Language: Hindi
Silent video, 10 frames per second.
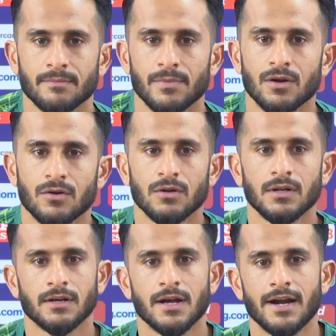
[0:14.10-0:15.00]

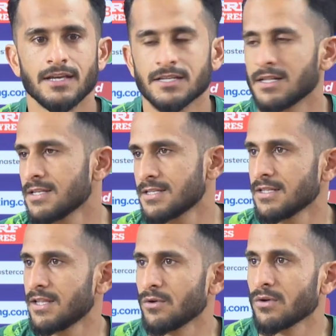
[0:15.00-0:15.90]
बिल्कुल गाड़ी चलते
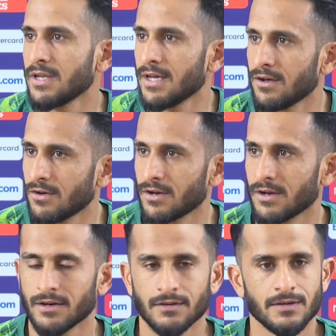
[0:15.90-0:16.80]
चलते रुक गया और
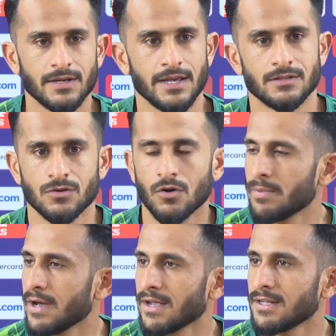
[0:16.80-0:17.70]
एक स्टॉप
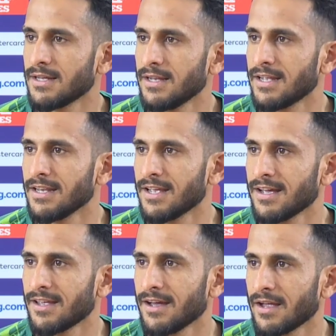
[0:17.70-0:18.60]
आ गया था लेकिन यह है
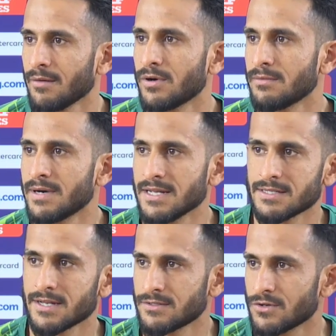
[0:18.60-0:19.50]
कि आगे बहुत बड़े
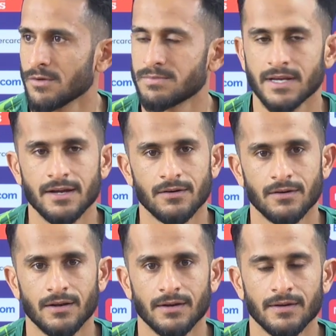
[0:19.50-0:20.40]
सारे स्टॉप्स हैं
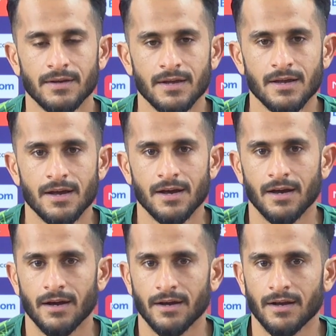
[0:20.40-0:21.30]
और
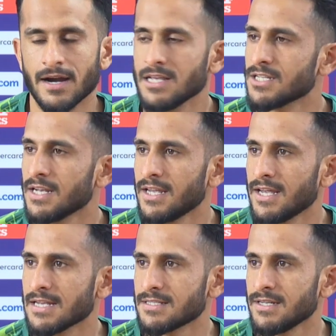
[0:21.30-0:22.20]
गाड़ी चलेगी
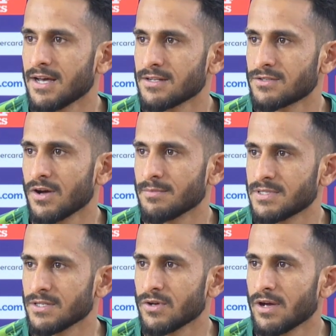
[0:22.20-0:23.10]
ऐसे ही हर स्टॉप
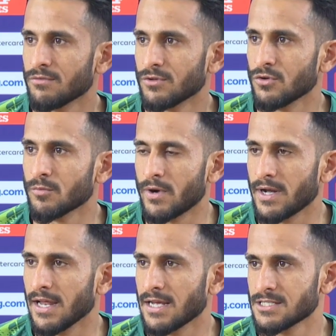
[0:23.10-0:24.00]
से जो है वो दो
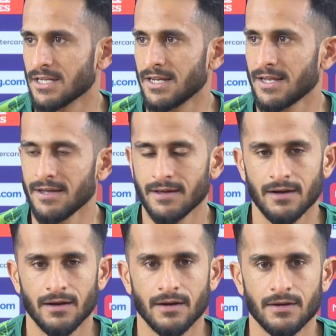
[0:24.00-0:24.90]
पॉइंट लेके चलेंगे
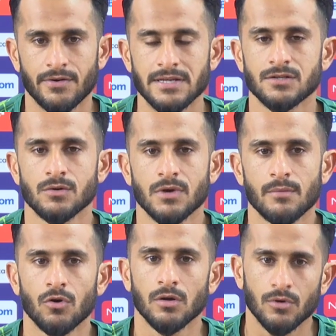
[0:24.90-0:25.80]
ड्रेसिंग रूम का
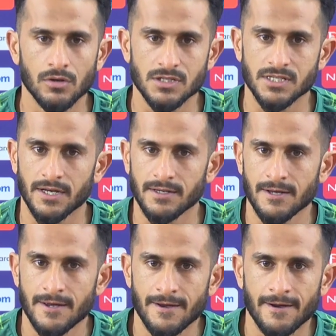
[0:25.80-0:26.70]
माहौल बहुत अच्छा
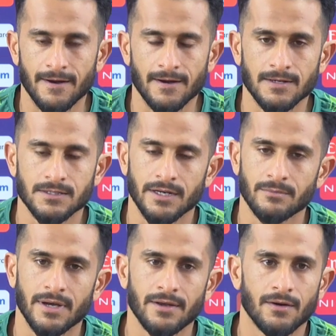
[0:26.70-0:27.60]
है शाहिद
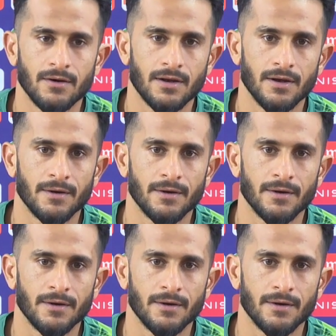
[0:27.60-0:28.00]
भाई और